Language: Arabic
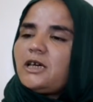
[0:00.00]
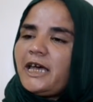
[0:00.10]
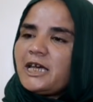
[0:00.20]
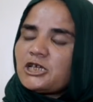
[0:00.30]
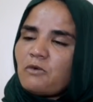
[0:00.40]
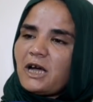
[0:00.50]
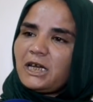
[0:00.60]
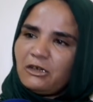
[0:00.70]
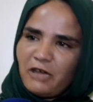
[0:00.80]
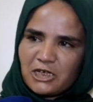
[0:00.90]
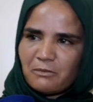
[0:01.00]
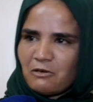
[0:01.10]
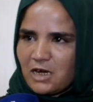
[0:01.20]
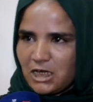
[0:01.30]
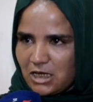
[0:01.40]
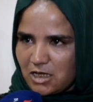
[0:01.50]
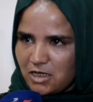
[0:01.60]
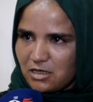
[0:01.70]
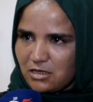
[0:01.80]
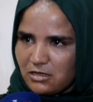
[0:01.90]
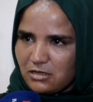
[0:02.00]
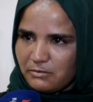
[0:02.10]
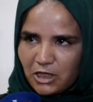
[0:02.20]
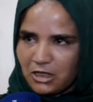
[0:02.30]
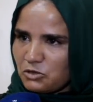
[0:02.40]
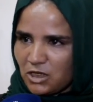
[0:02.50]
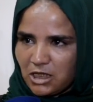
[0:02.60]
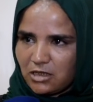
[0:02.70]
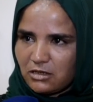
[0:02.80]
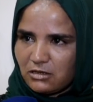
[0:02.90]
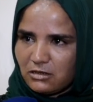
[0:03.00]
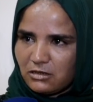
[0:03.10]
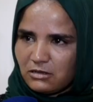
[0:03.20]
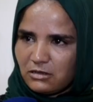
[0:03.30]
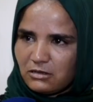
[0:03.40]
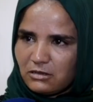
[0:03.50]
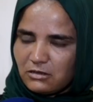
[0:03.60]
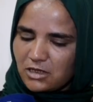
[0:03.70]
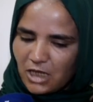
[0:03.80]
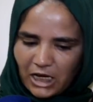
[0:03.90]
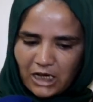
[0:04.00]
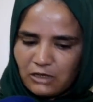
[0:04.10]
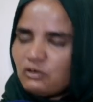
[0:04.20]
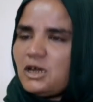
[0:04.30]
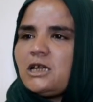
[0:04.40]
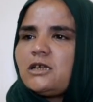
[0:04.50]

حاجة واكلينها وحاجة ما واكلينهاش نكذبش عليك صراحة نقولها